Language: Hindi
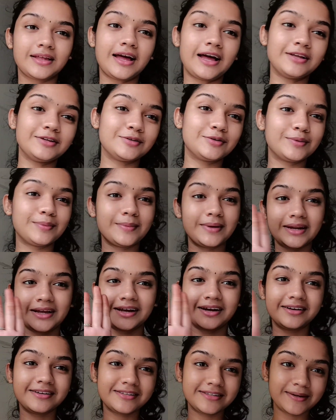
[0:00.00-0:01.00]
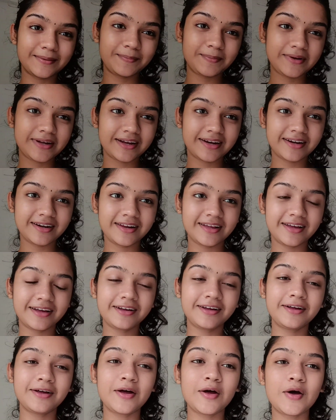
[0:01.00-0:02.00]
गाइस तो मैंने घर शिफ्ट कर लिया
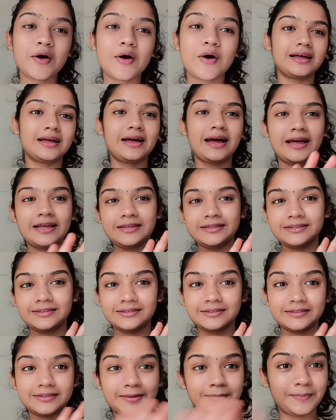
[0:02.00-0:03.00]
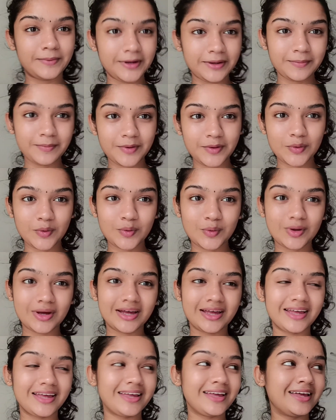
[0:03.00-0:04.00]
गाइस शिफ्टिंग भी हो
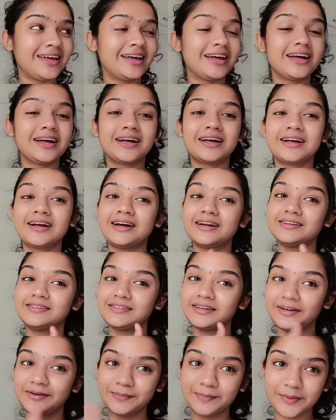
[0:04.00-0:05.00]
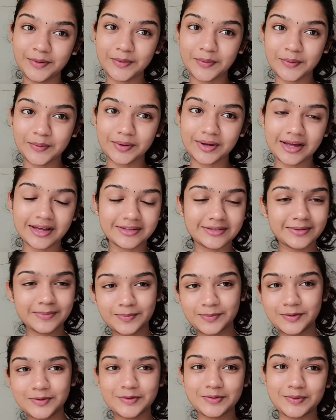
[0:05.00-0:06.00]
गई घर सेट भी हो गया सब
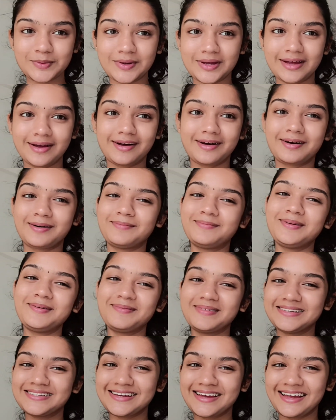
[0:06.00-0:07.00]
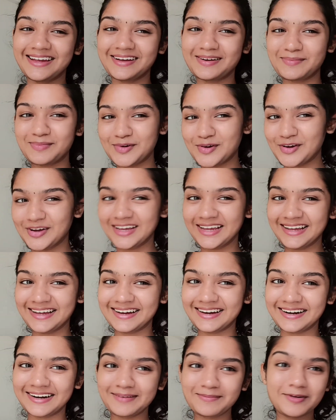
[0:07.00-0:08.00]
कुछ हो गया अभी मज़ा आएगा ब्लॉगिंग
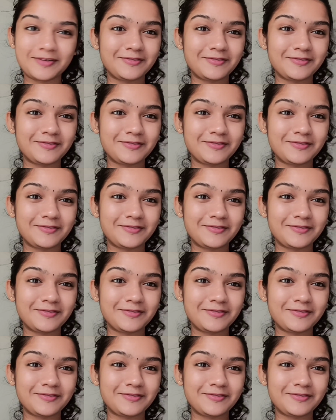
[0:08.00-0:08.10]
करने में